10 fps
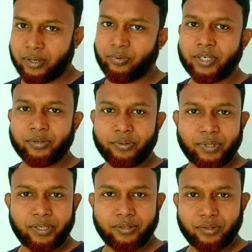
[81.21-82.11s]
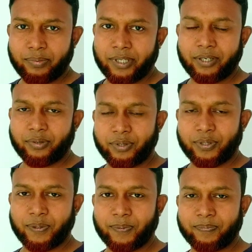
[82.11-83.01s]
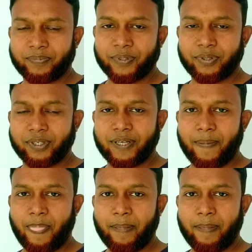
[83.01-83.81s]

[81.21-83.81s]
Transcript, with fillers: আর হোয়াট ইউ ডুইং তুমি কি করছো ওকে